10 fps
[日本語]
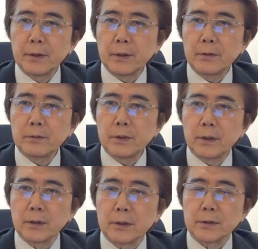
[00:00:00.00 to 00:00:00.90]
になれ
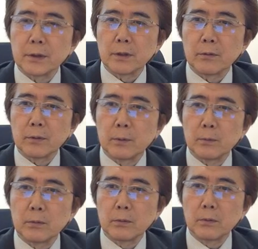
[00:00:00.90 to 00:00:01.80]
るぐらいにですねこ
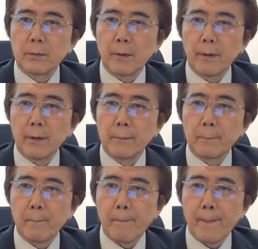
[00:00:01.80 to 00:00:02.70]
ういったものの、
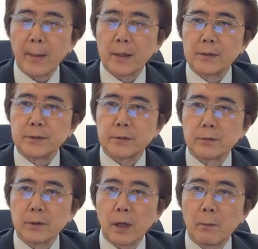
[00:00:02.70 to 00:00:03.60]
えー、見
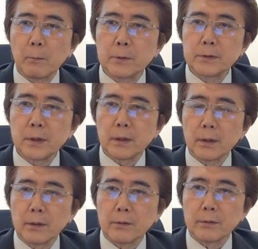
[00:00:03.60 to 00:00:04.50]
識を高めまし
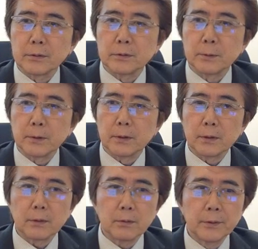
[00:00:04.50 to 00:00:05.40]
て研究を進め
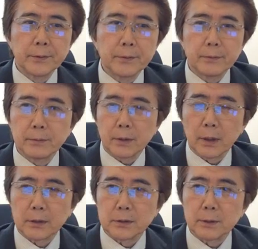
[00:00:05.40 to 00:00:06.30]
ていったという
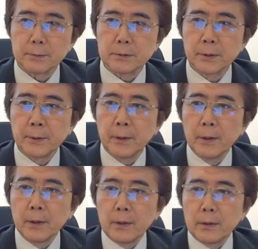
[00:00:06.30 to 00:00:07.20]
ふうな感じになります。
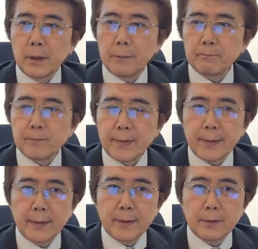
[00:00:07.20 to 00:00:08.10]
で
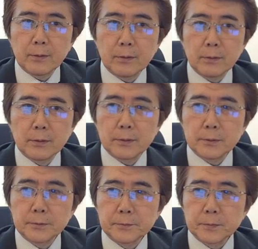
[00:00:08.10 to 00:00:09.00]
えー
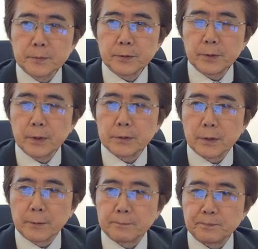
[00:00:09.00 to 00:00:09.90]
と、とそれで
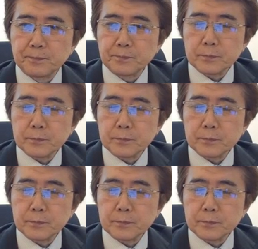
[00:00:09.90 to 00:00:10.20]
ですね